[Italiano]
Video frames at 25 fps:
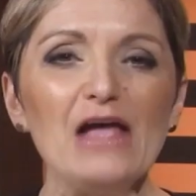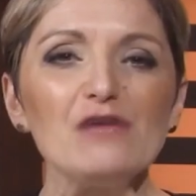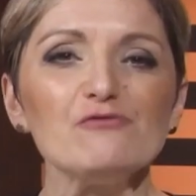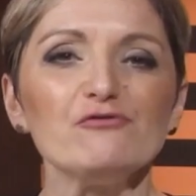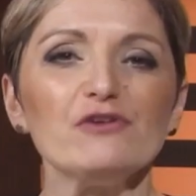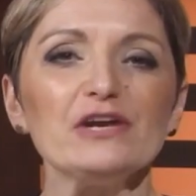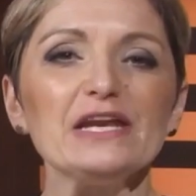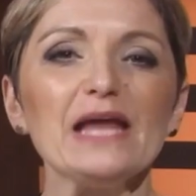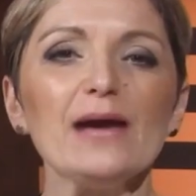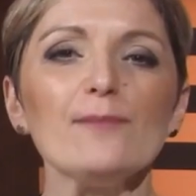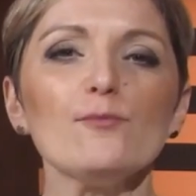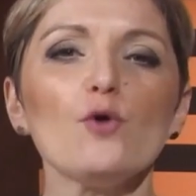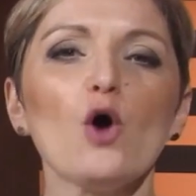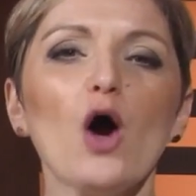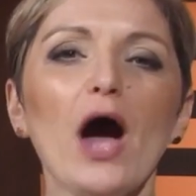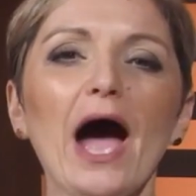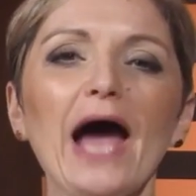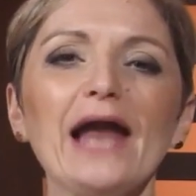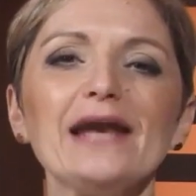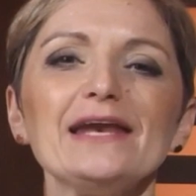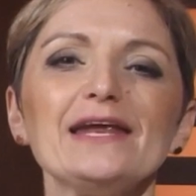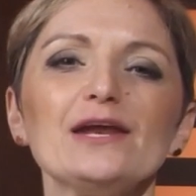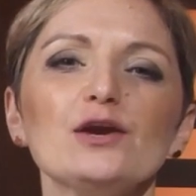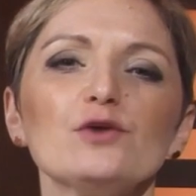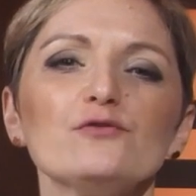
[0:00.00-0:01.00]
Veniamo
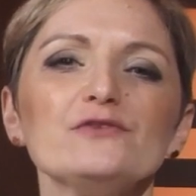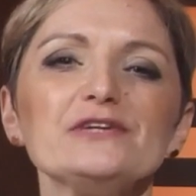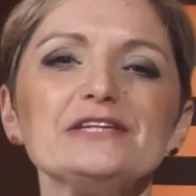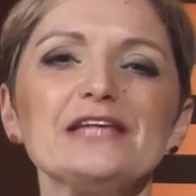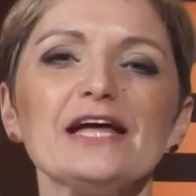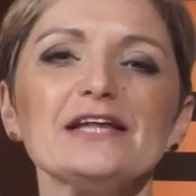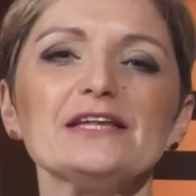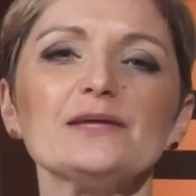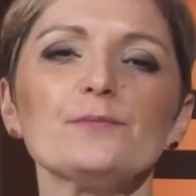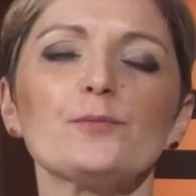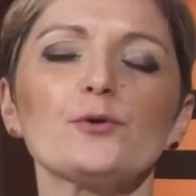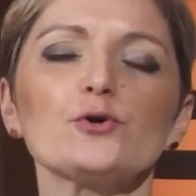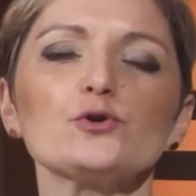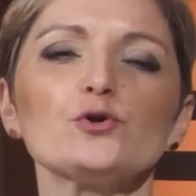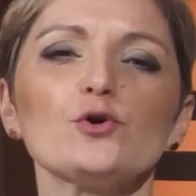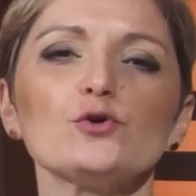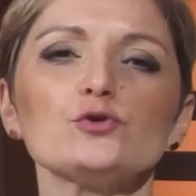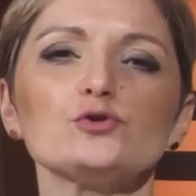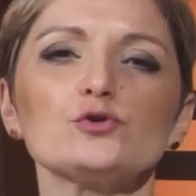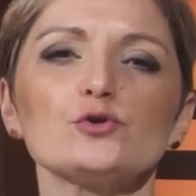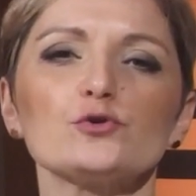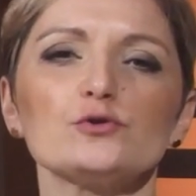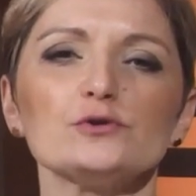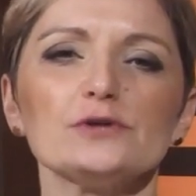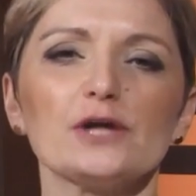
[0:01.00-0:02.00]
alle novità di
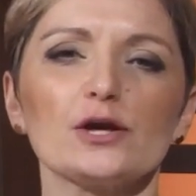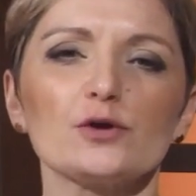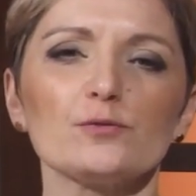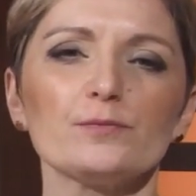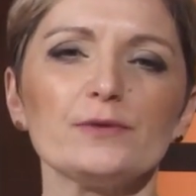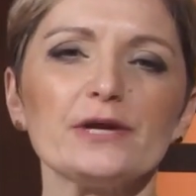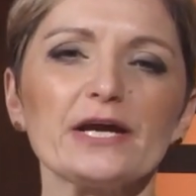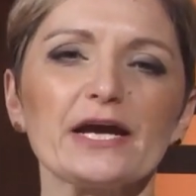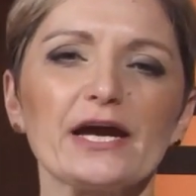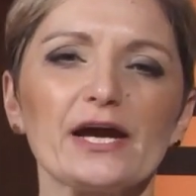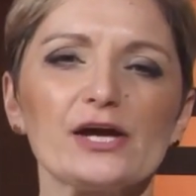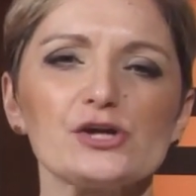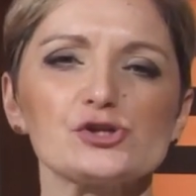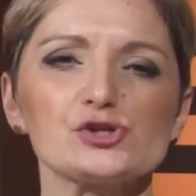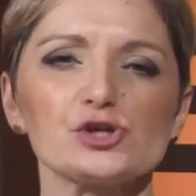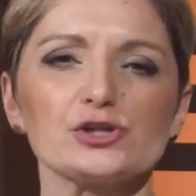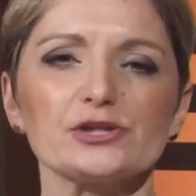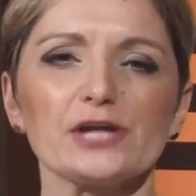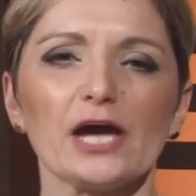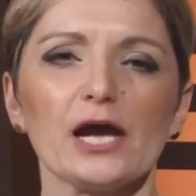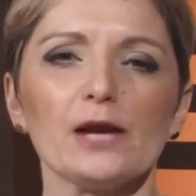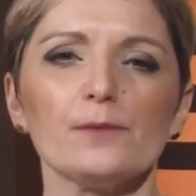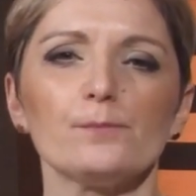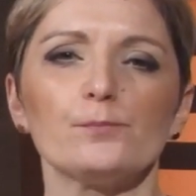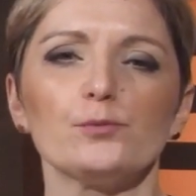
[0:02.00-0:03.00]
prodotto con la rubrica
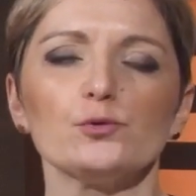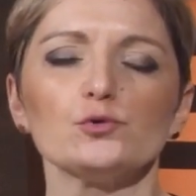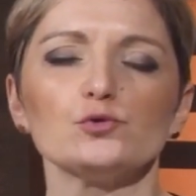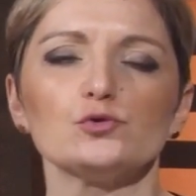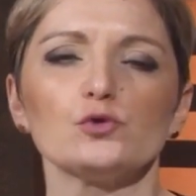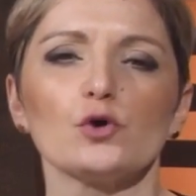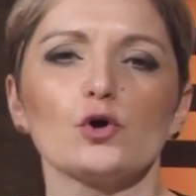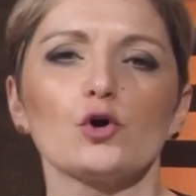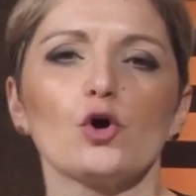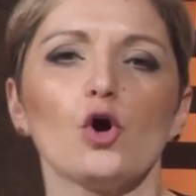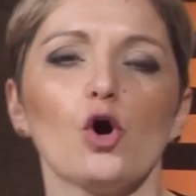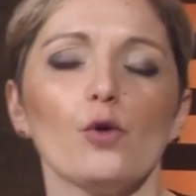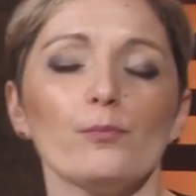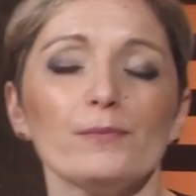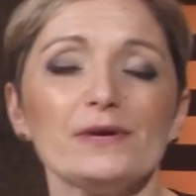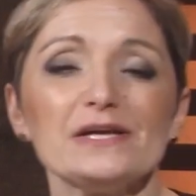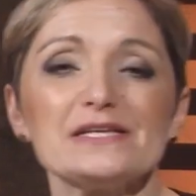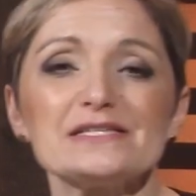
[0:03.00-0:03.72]
ecetile.com.